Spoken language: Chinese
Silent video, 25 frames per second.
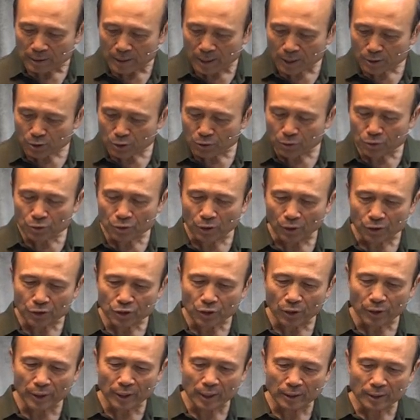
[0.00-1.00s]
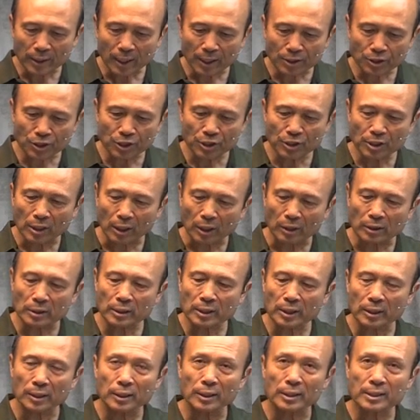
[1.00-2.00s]
耶稣所说的，他是
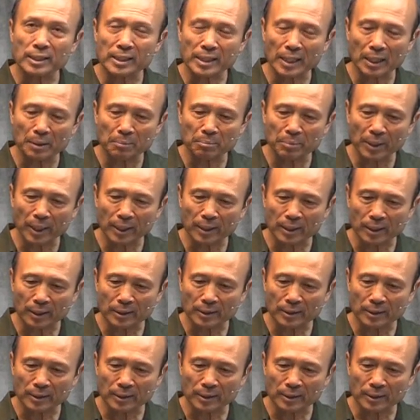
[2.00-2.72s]
柔和谦卑